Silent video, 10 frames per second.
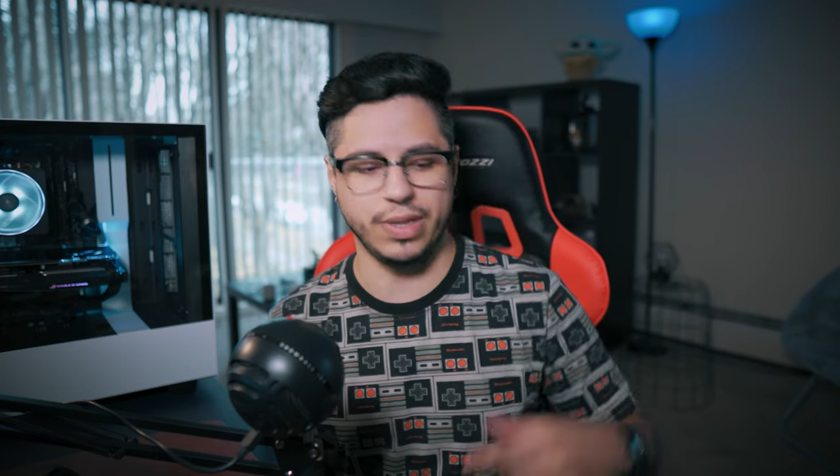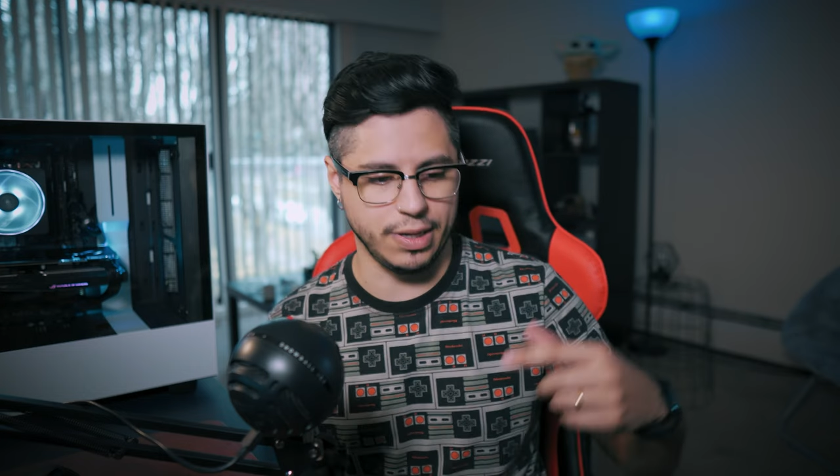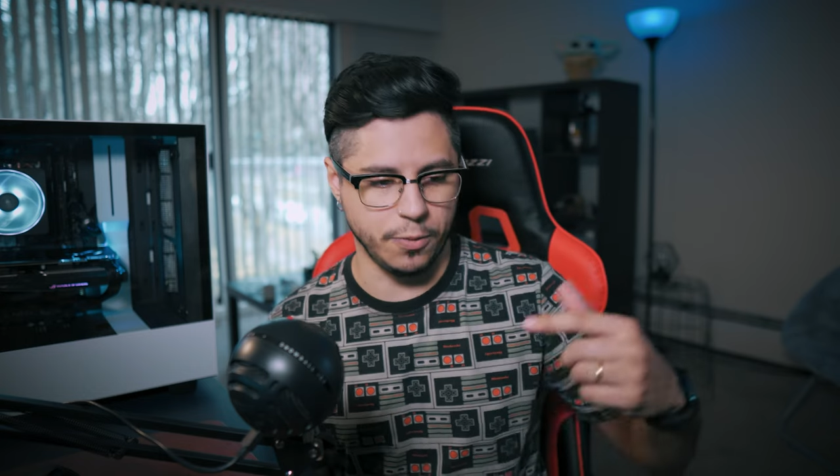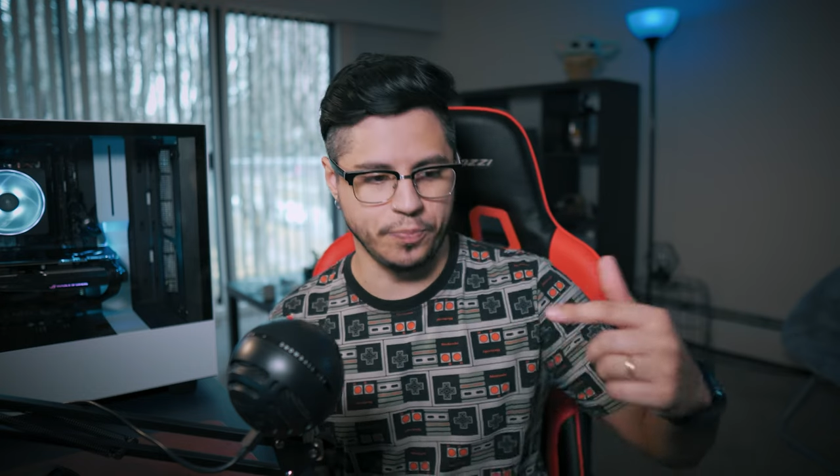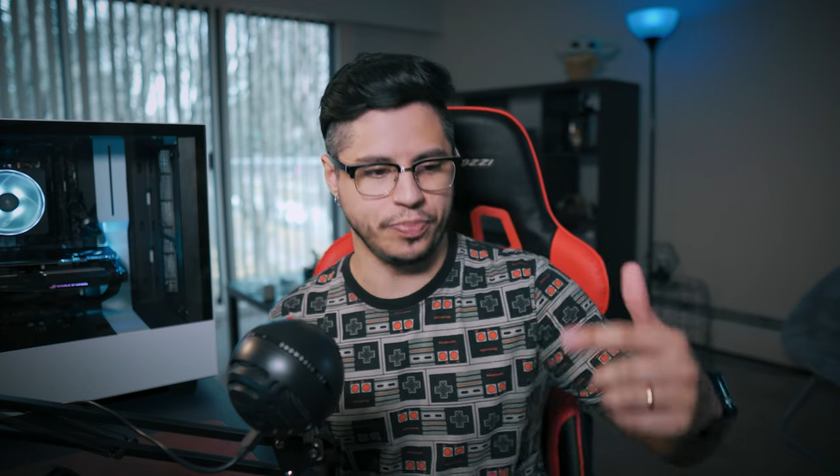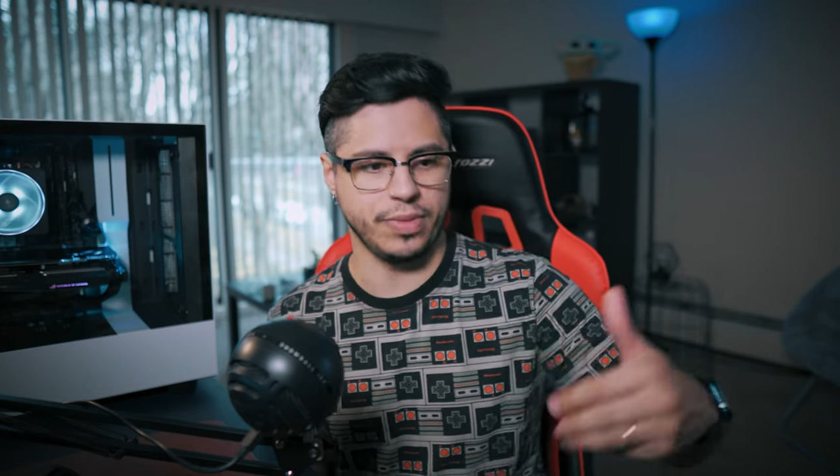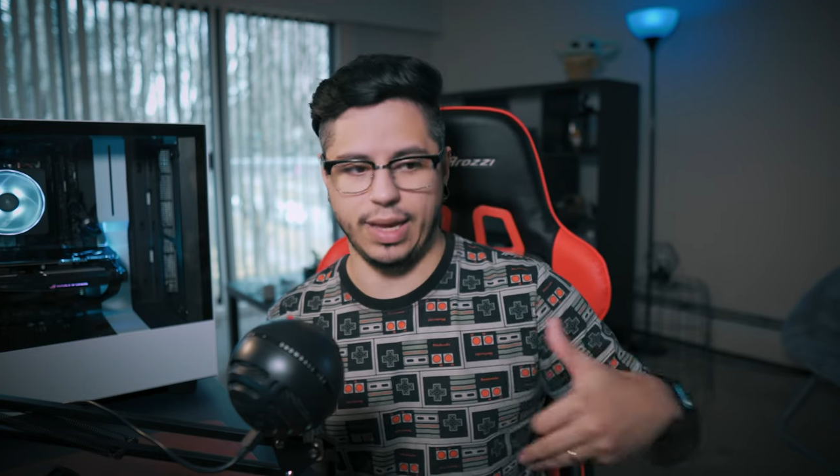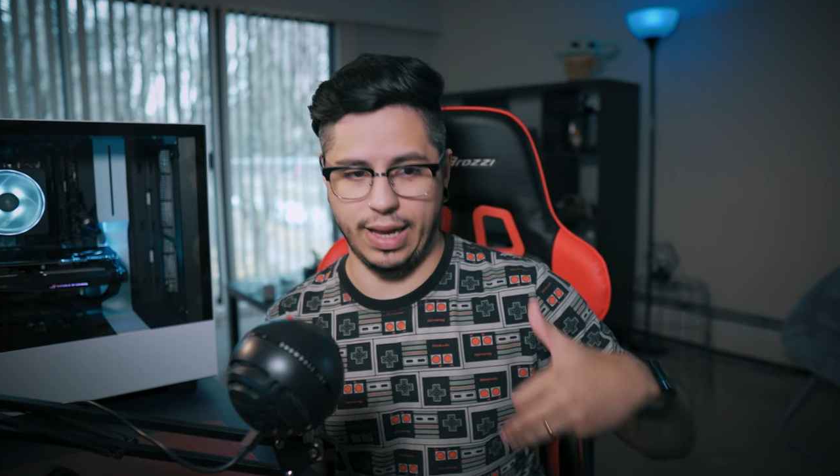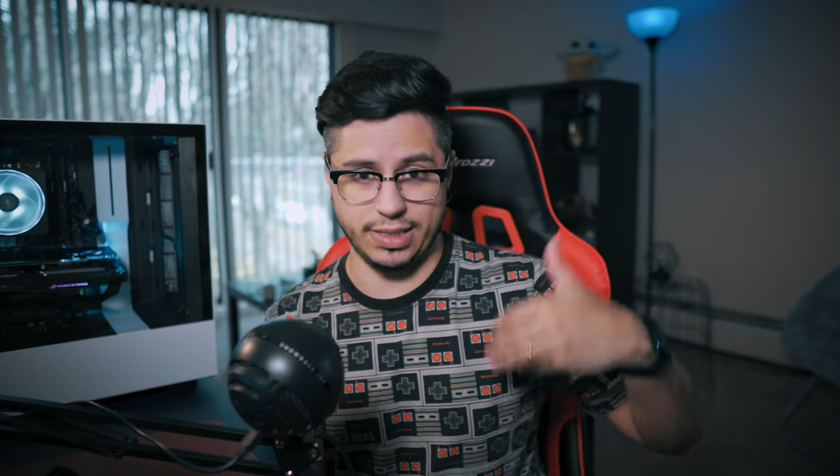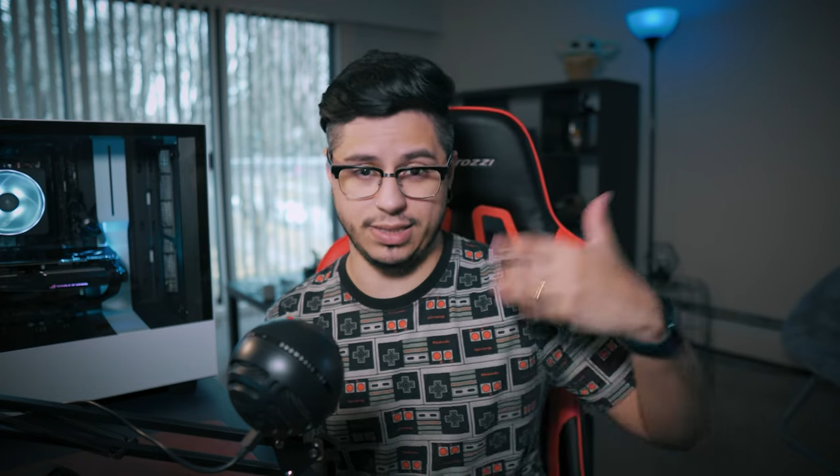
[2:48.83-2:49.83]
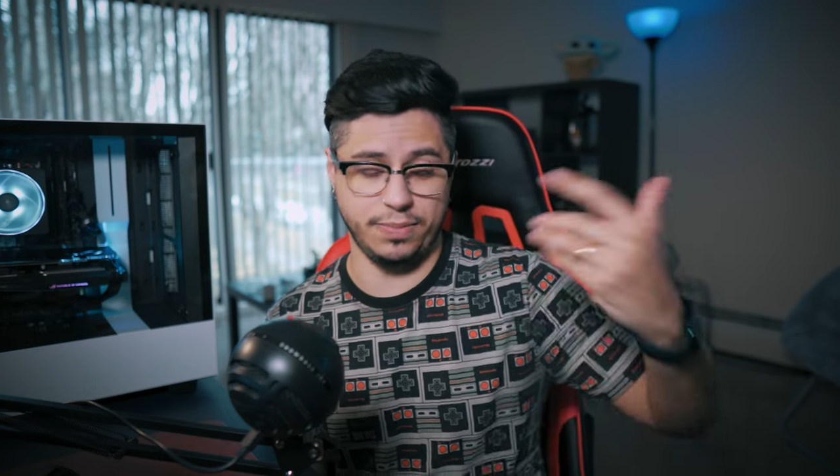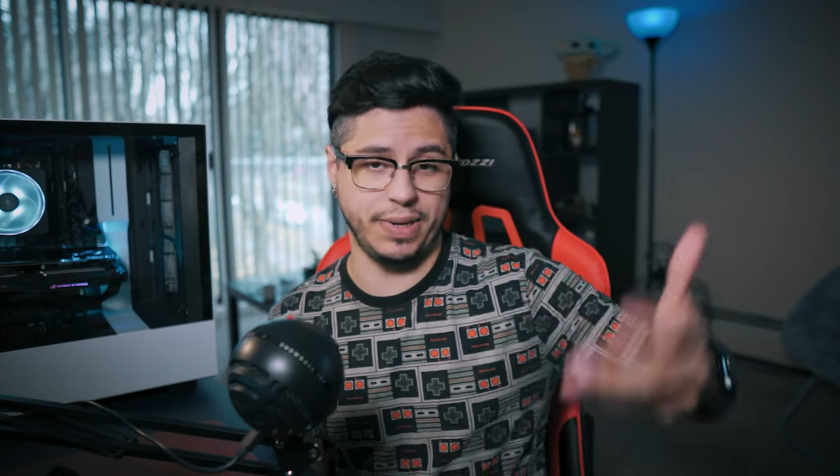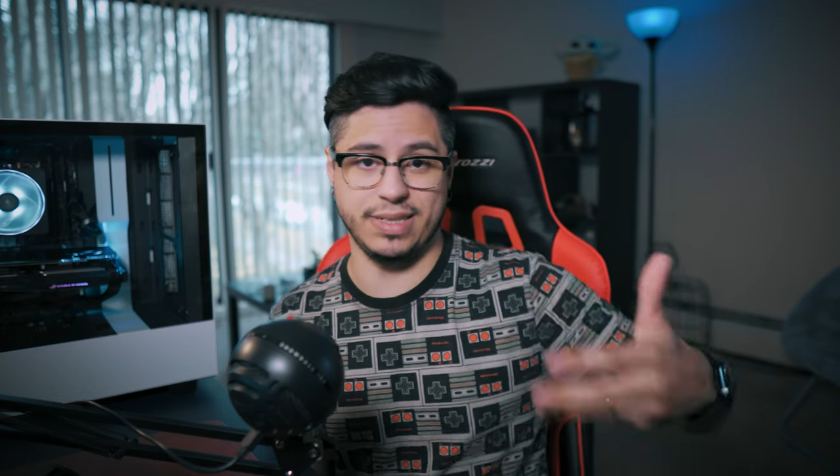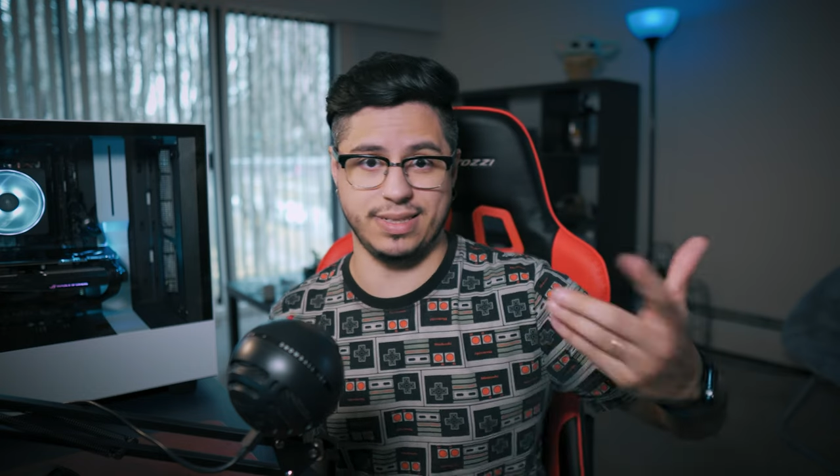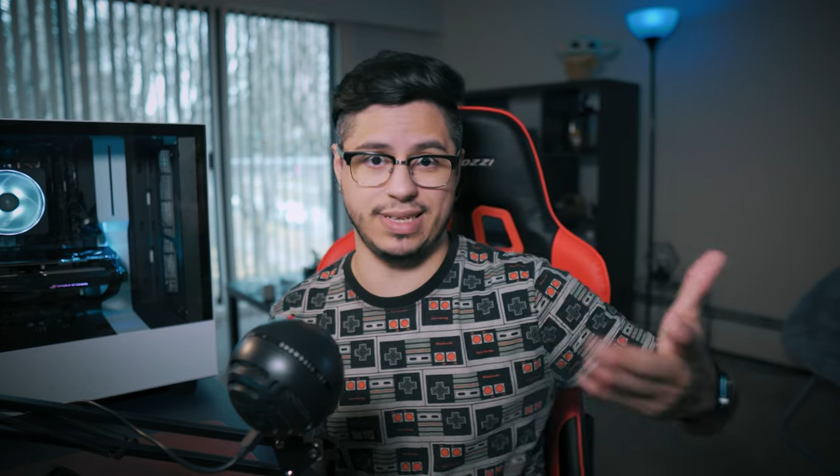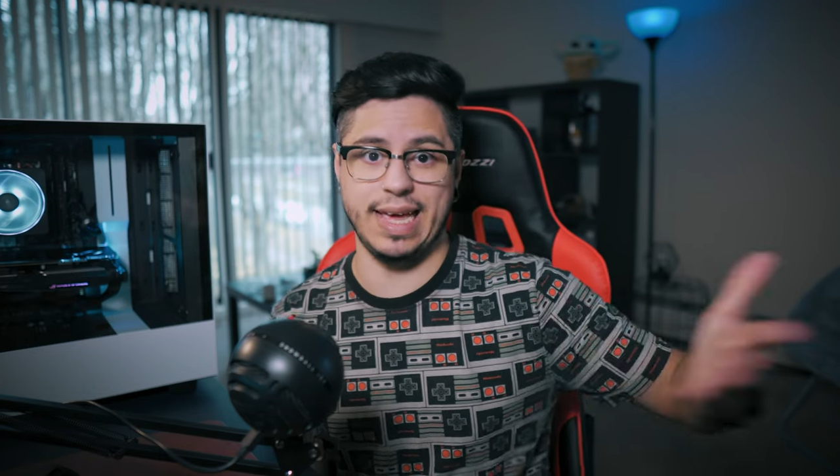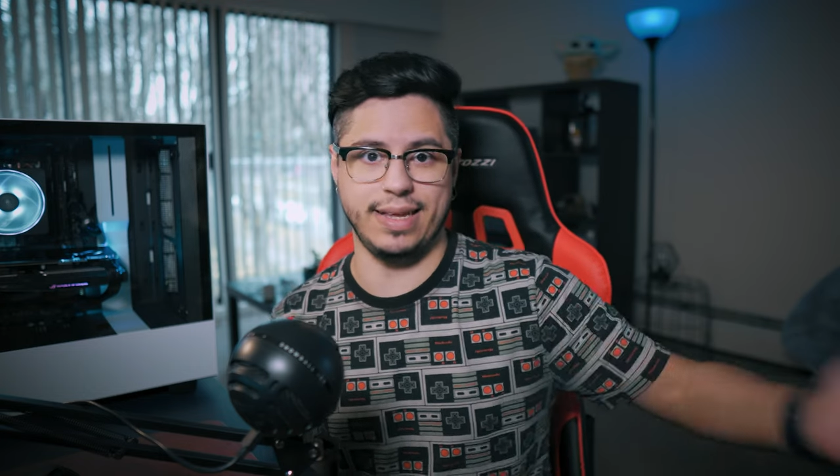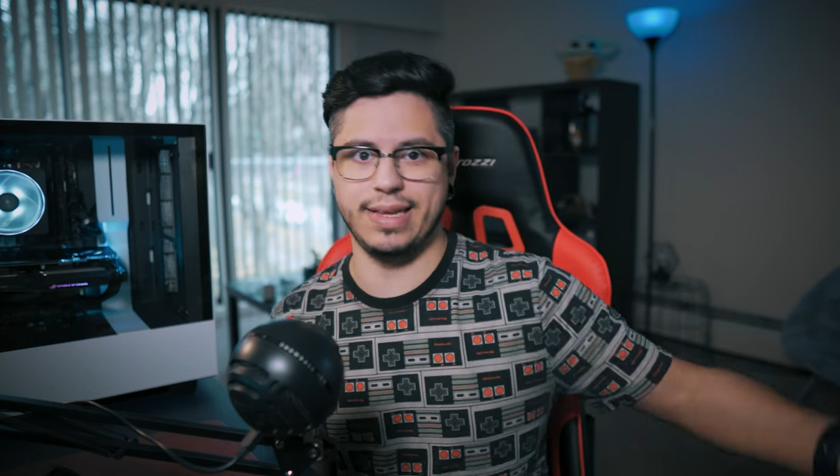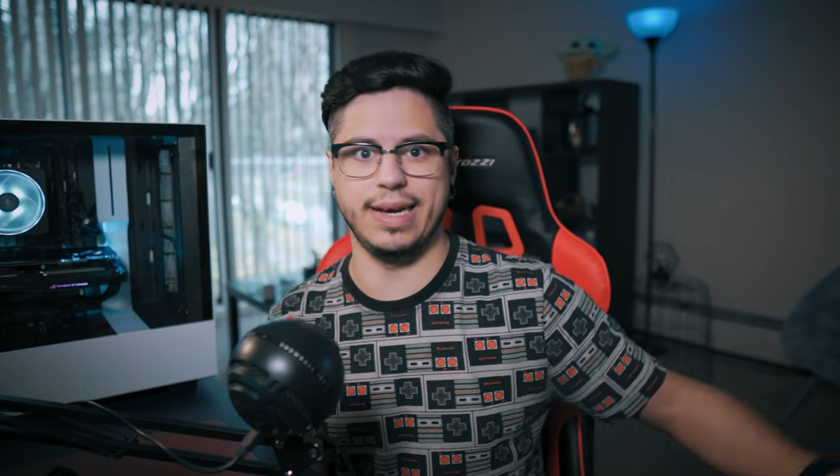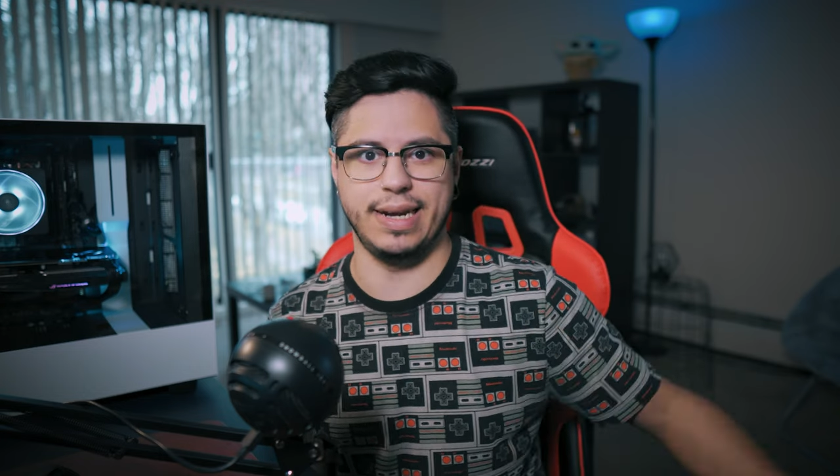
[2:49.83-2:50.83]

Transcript: Então, essas empresas querem ter